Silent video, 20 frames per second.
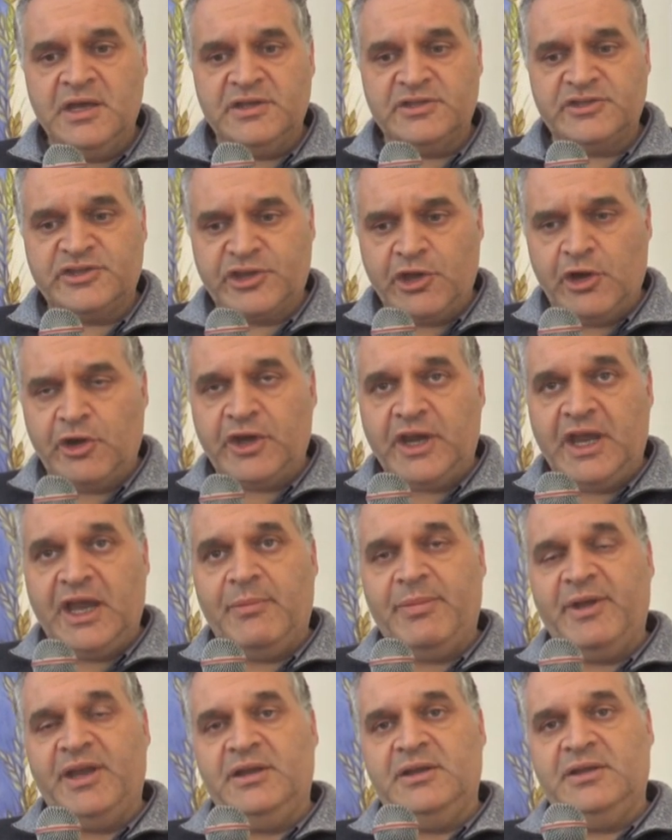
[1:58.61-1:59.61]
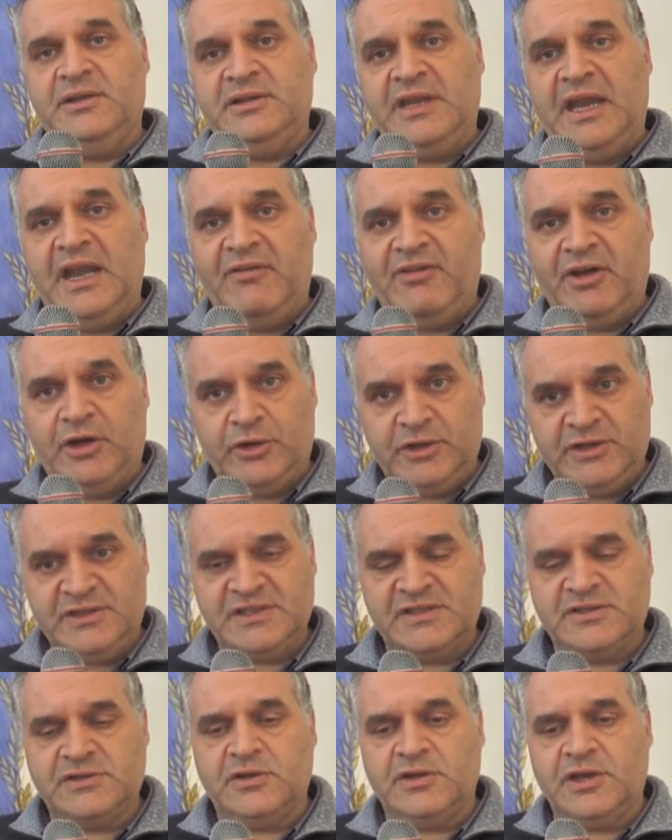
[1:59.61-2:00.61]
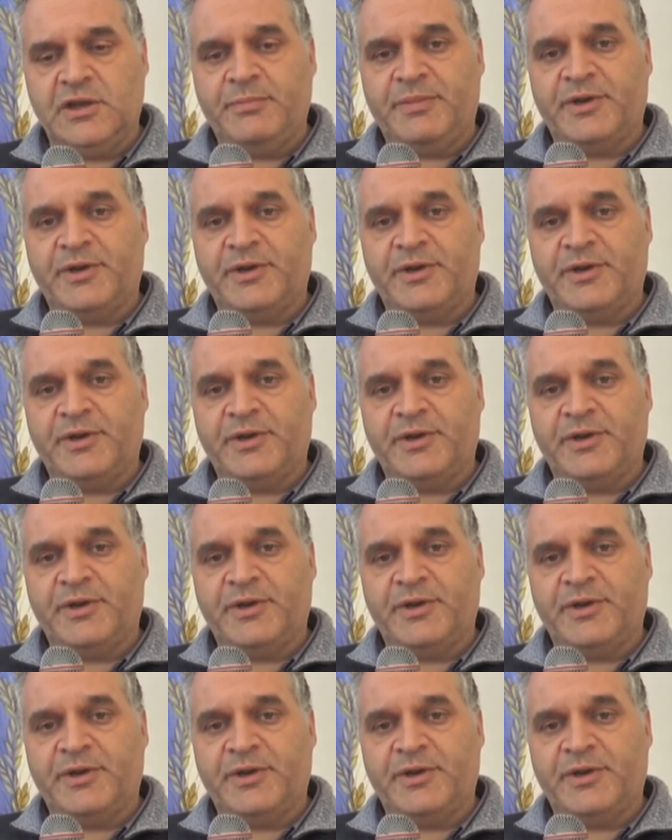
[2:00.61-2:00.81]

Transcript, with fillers: storica eh, della valorizzazione del